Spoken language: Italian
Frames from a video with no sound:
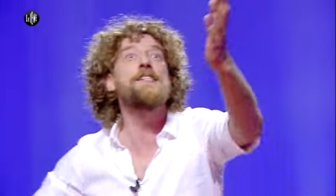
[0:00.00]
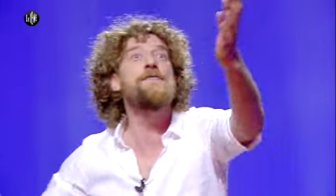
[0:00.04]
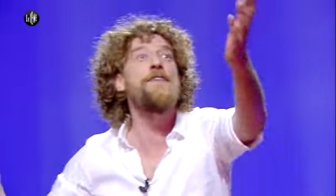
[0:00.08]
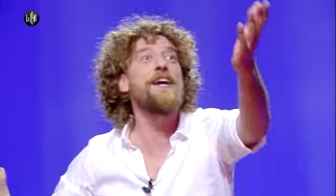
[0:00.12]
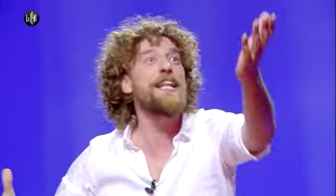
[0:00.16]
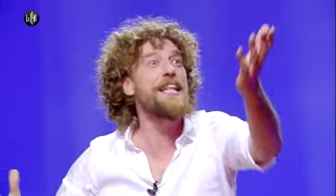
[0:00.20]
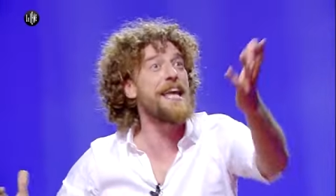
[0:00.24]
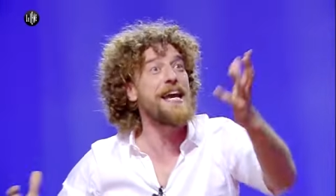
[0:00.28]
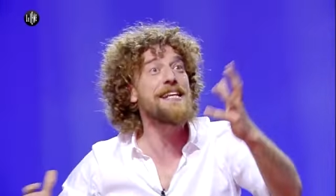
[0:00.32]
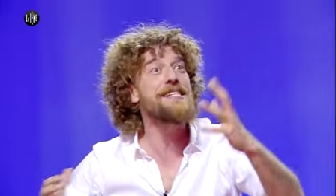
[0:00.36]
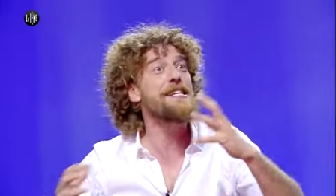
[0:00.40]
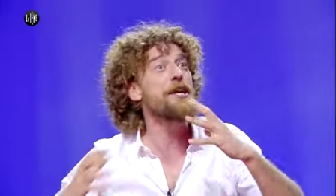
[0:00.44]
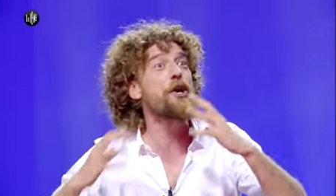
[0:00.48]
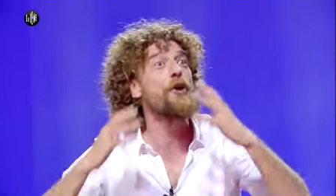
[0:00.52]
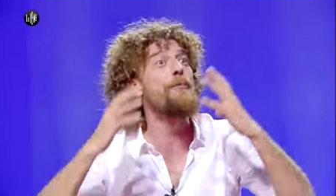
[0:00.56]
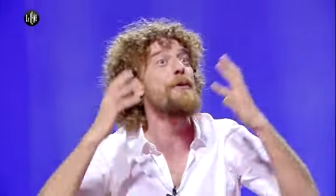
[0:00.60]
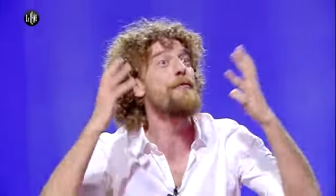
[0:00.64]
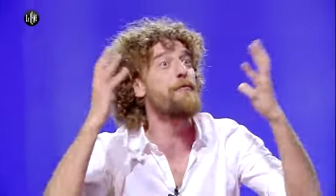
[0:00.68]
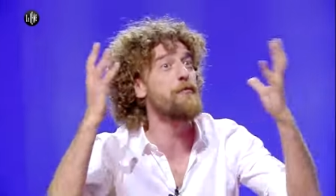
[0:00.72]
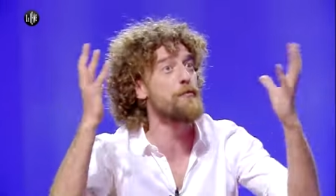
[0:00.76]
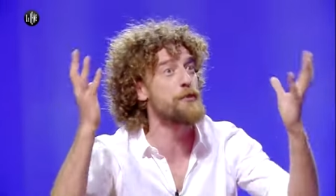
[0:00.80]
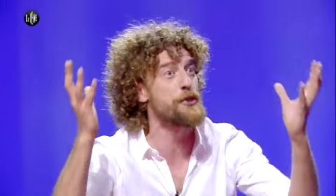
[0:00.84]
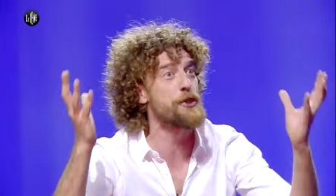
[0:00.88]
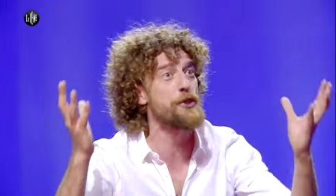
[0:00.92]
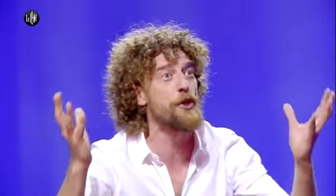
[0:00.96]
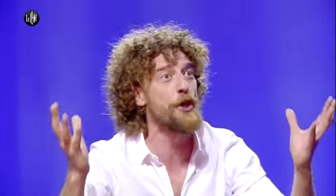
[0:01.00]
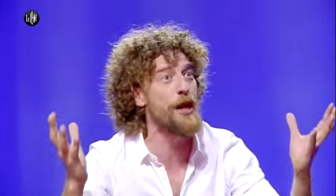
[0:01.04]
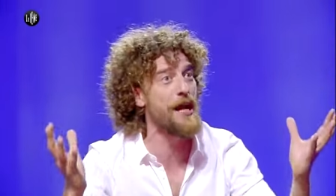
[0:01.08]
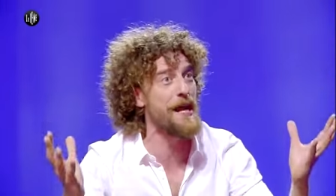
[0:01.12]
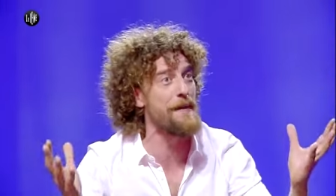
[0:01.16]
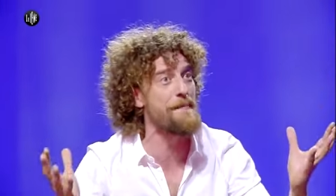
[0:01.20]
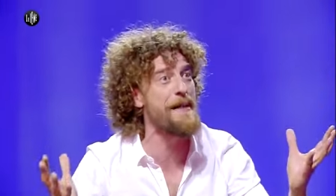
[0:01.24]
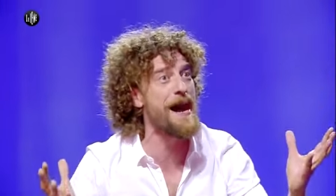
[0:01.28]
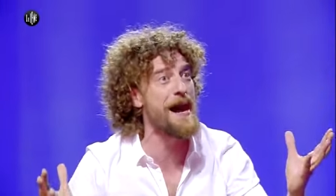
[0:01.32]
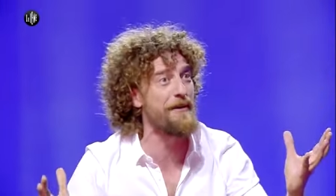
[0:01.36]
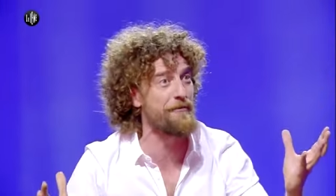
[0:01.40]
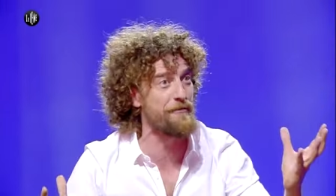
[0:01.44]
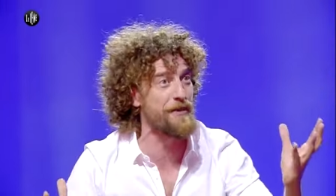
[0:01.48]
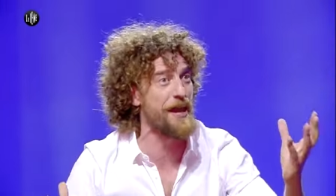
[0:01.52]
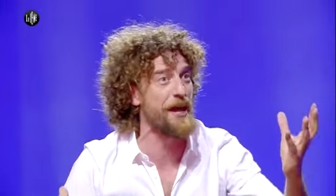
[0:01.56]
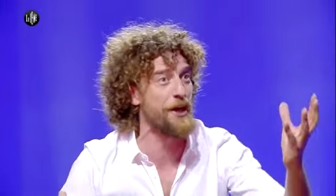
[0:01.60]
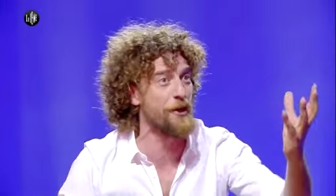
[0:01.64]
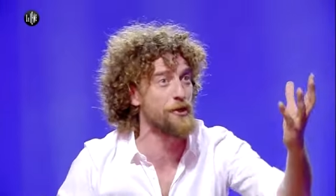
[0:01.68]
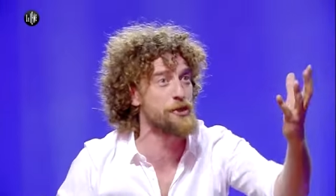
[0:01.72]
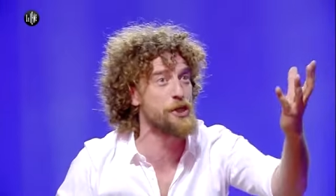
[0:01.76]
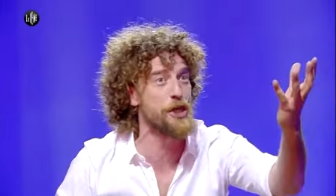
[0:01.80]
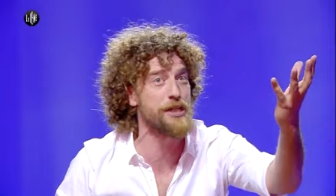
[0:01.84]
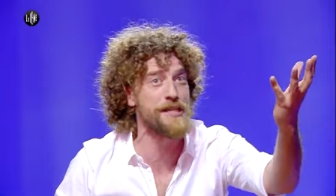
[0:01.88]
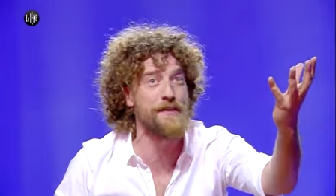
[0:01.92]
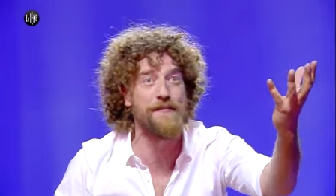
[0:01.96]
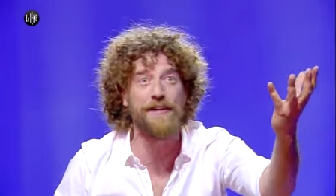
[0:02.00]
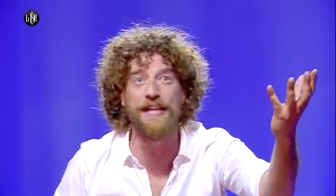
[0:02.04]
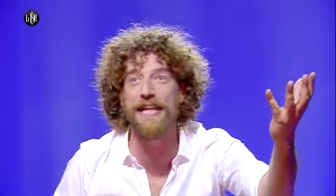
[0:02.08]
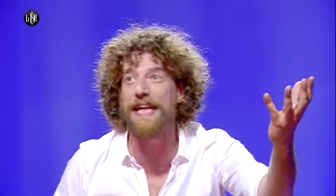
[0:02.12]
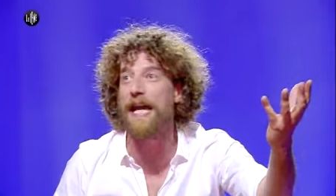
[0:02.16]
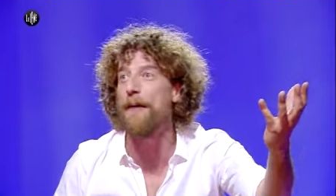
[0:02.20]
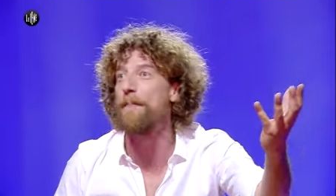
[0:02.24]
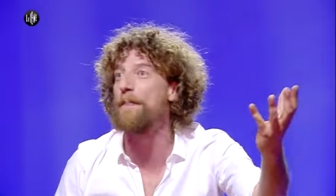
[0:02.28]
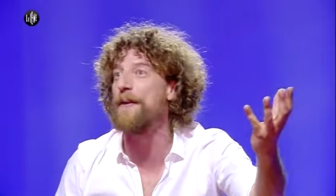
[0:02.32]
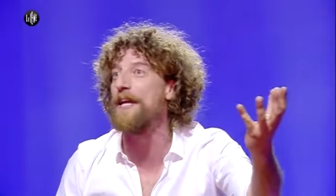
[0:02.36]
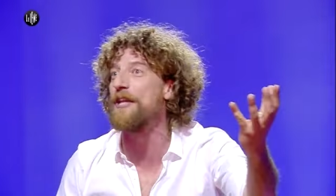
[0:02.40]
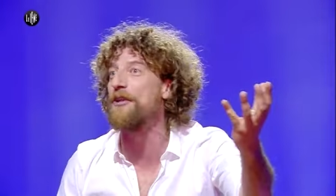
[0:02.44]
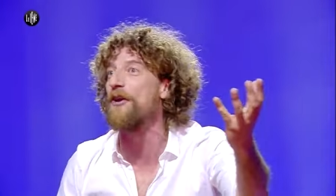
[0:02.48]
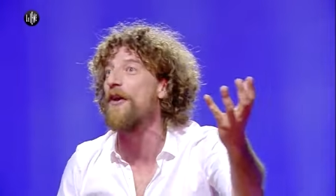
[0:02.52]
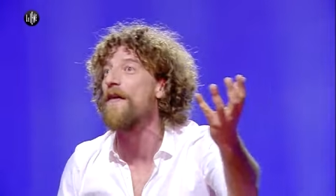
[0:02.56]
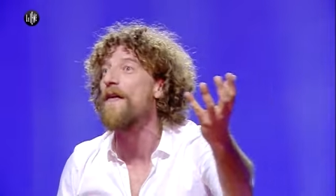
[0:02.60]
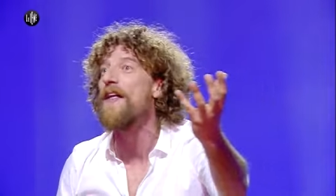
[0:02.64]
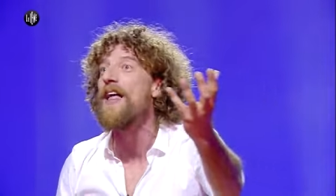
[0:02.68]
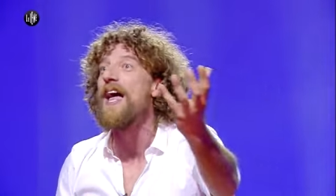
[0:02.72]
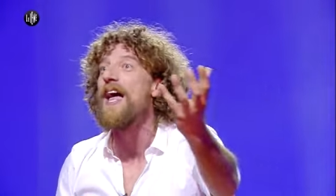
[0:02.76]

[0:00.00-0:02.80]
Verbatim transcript: svedesi come funziona la mafia. Non so se avete capito.